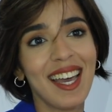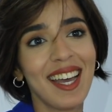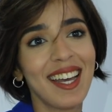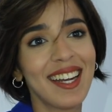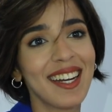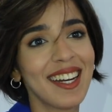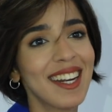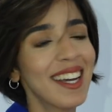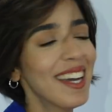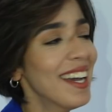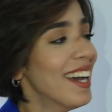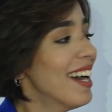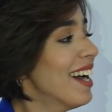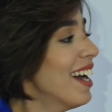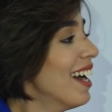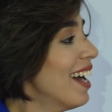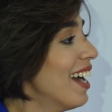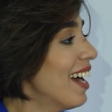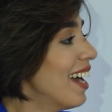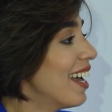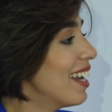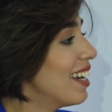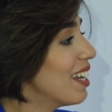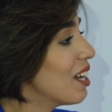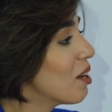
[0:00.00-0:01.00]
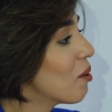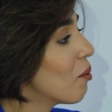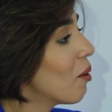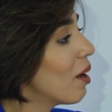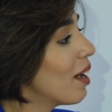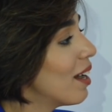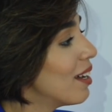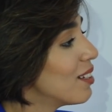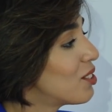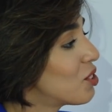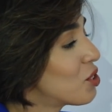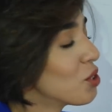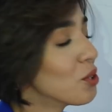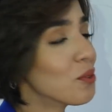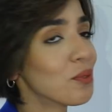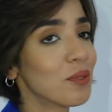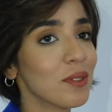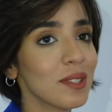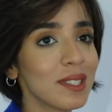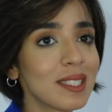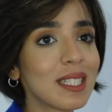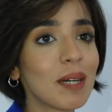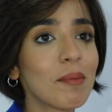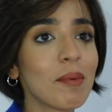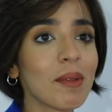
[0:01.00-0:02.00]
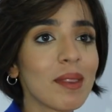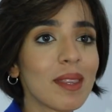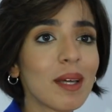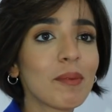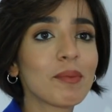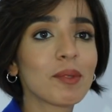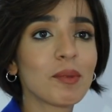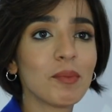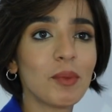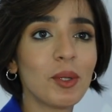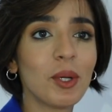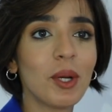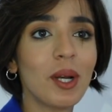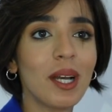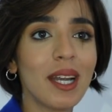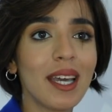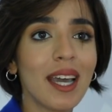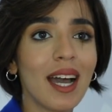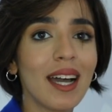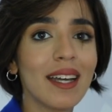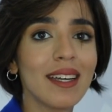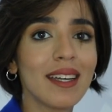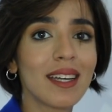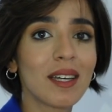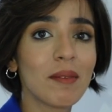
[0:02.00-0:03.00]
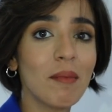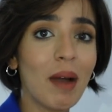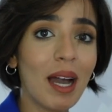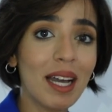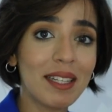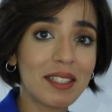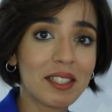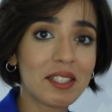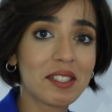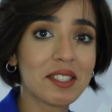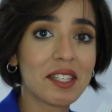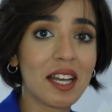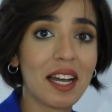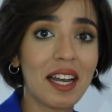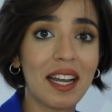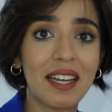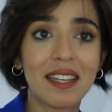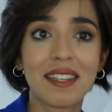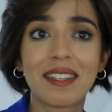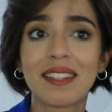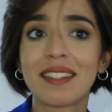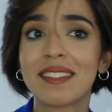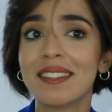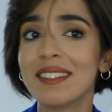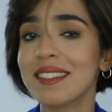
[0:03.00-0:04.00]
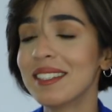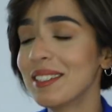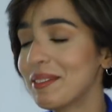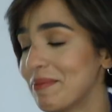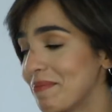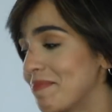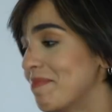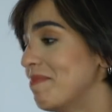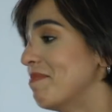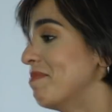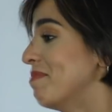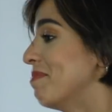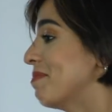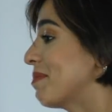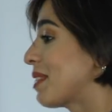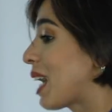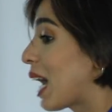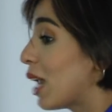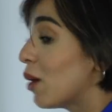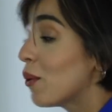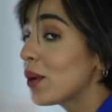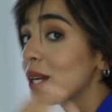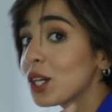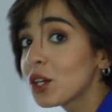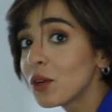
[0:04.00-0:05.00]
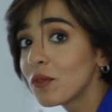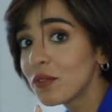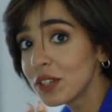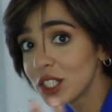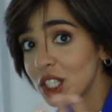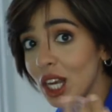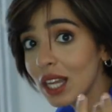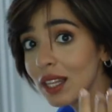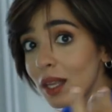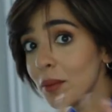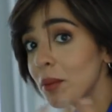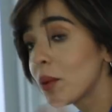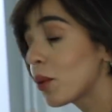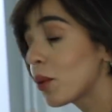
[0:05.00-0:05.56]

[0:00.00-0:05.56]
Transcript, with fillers: زين اللي هو تشوف انت بالضبط منو اللي جايك ما حد يقص عليك خلوا اوريكم في شغله